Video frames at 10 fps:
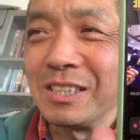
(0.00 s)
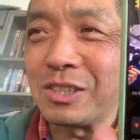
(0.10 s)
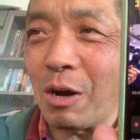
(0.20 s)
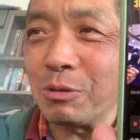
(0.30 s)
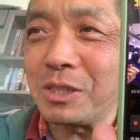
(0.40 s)

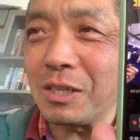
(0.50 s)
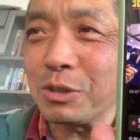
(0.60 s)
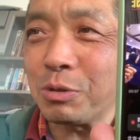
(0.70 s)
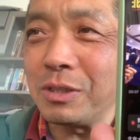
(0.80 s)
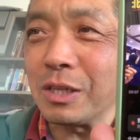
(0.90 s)
稻香
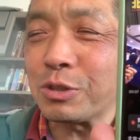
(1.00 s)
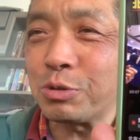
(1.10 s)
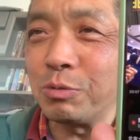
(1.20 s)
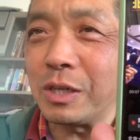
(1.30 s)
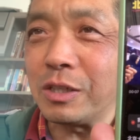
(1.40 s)
村的
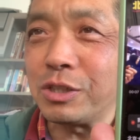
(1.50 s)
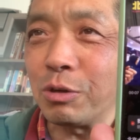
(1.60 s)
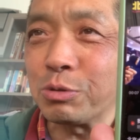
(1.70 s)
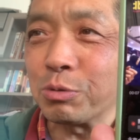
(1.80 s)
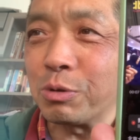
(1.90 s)
松仁
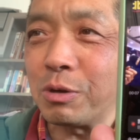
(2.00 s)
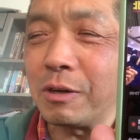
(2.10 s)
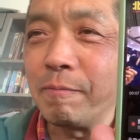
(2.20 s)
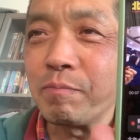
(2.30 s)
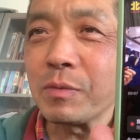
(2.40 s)
小肚，
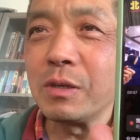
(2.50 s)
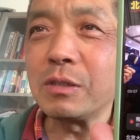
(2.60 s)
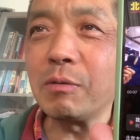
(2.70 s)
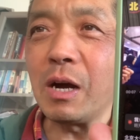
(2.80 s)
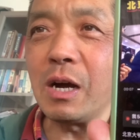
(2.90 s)

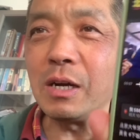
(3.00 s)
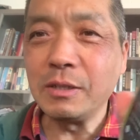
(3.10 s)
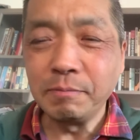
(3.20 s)
是吧？